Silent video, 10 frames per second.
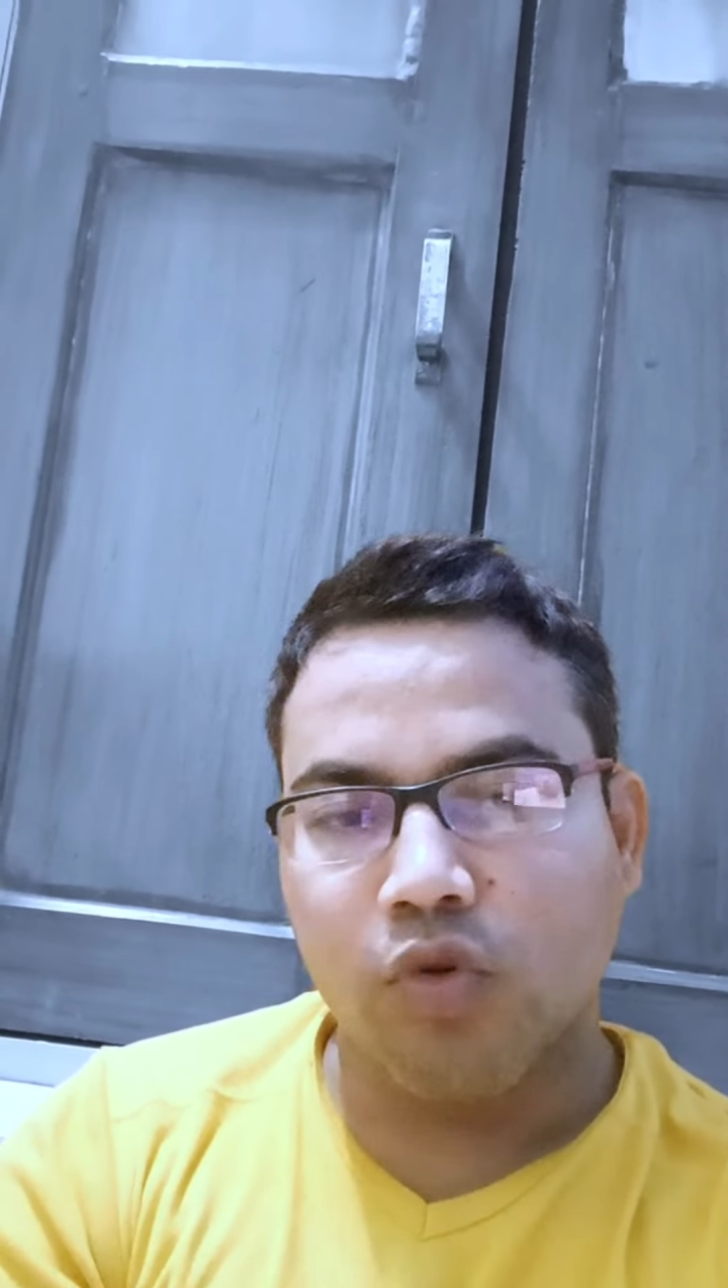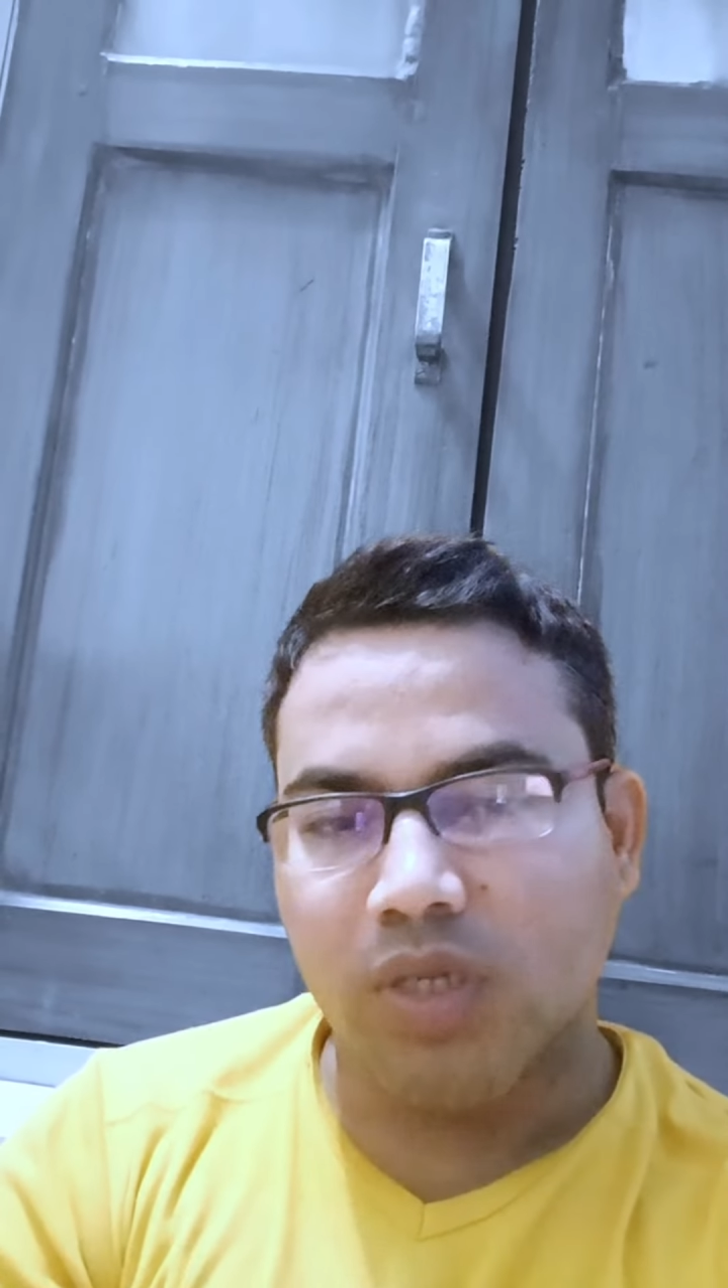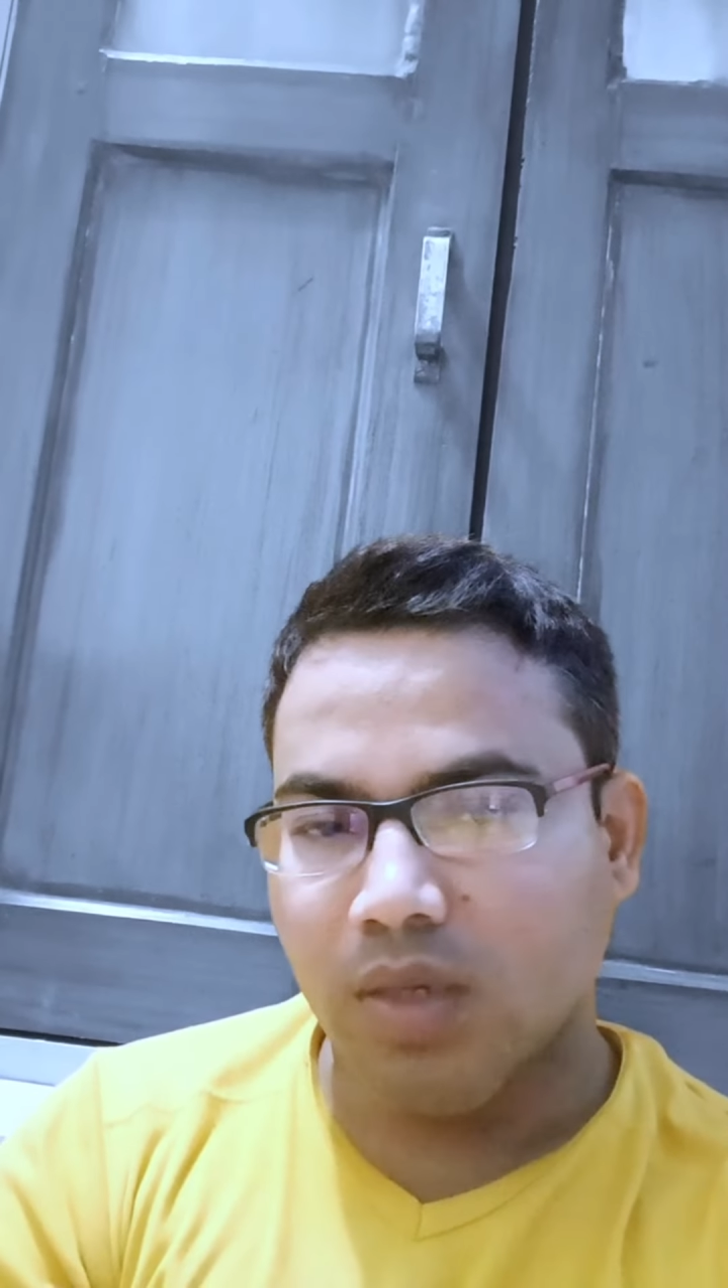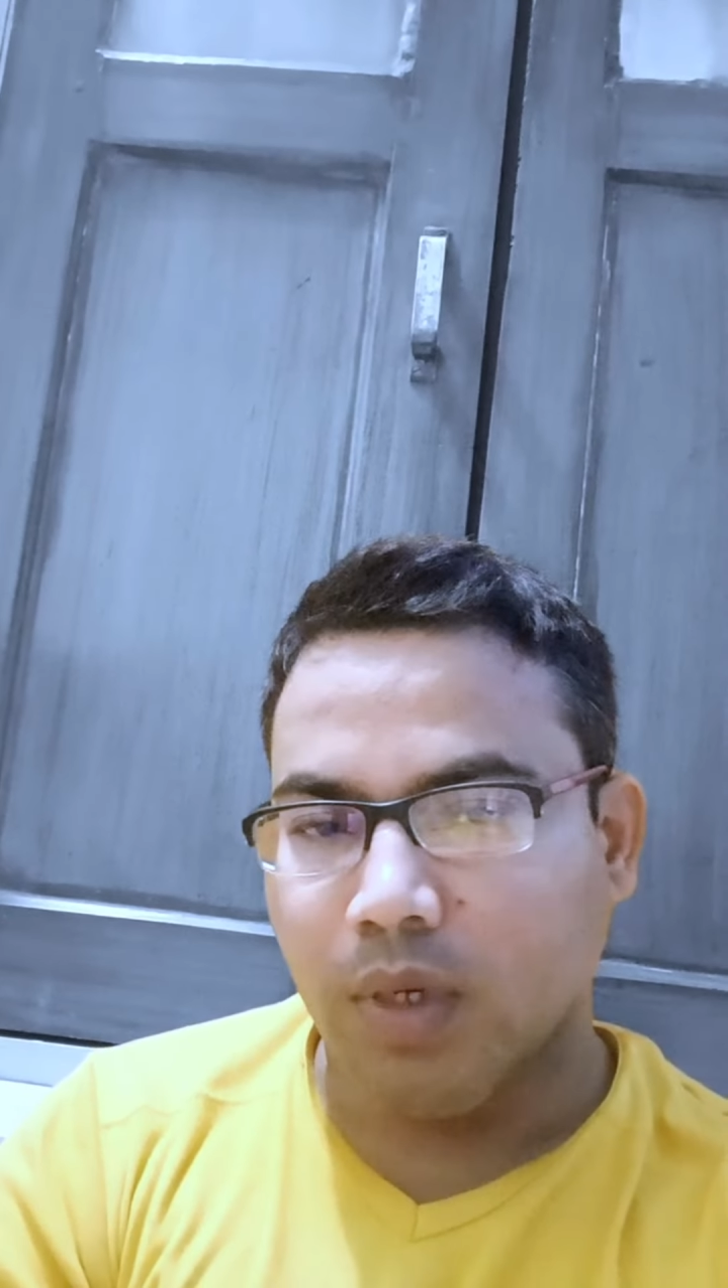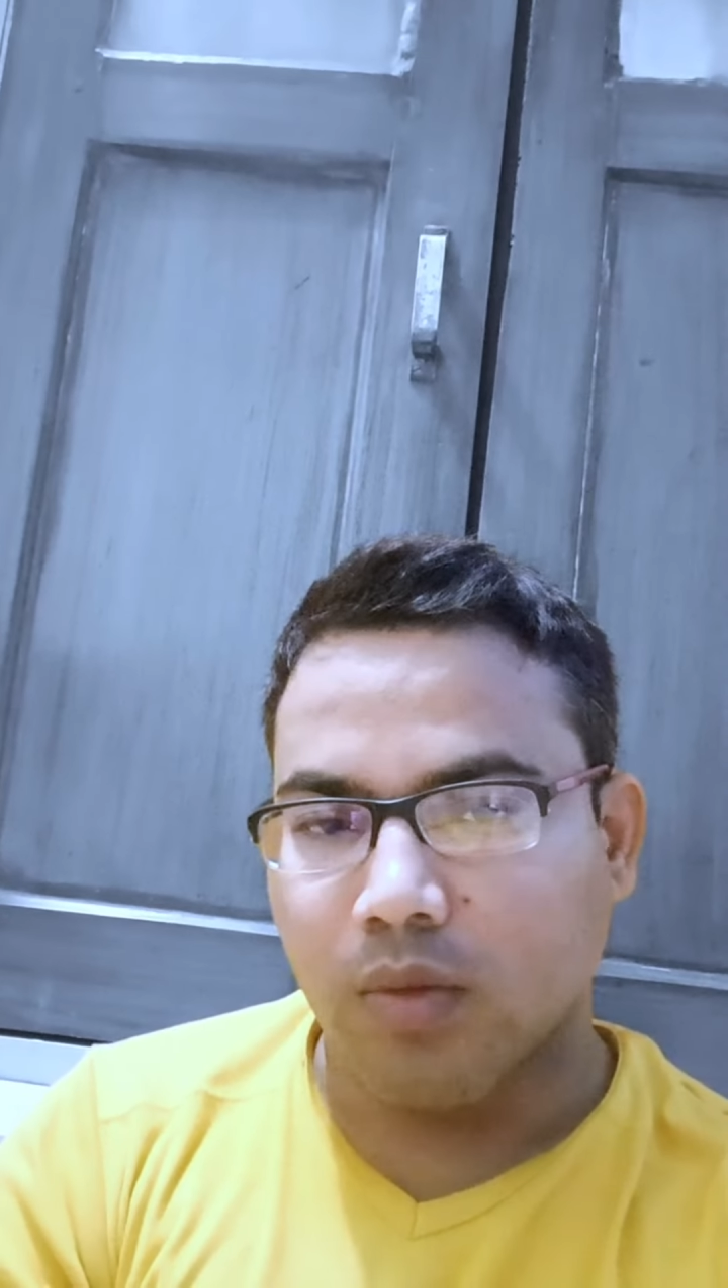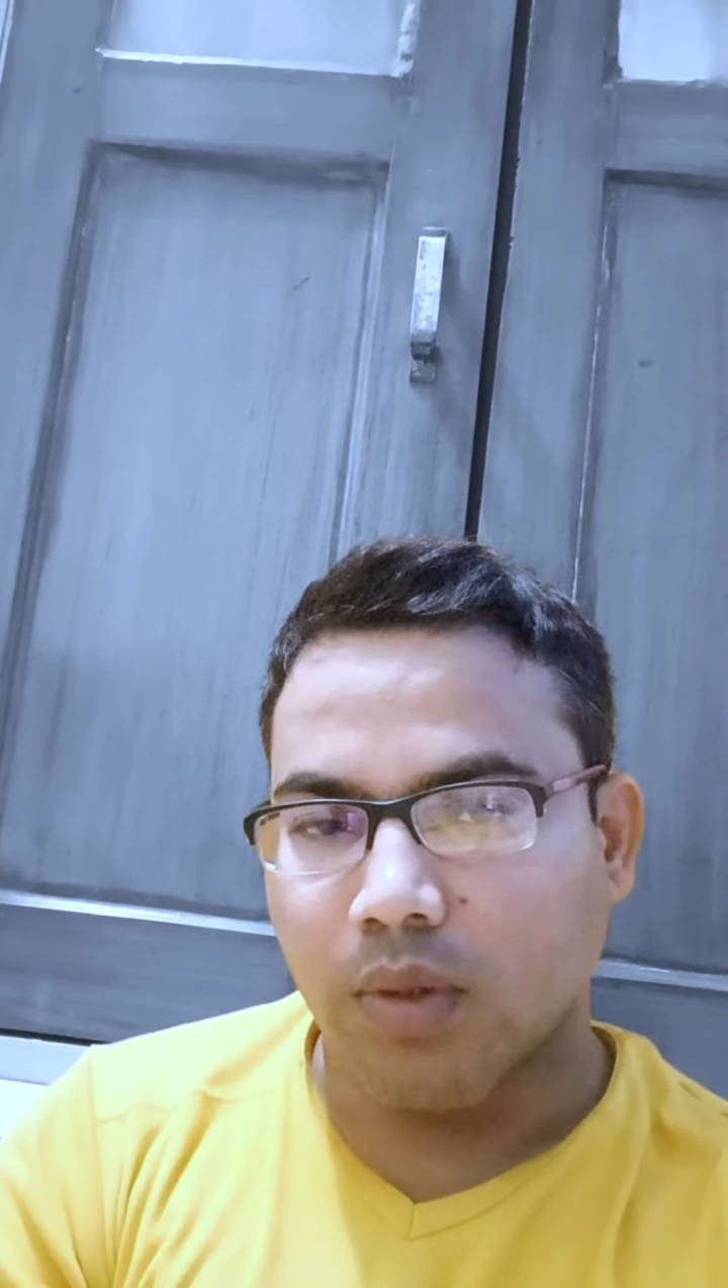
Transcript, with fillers: পৌঁছাতেই পারতো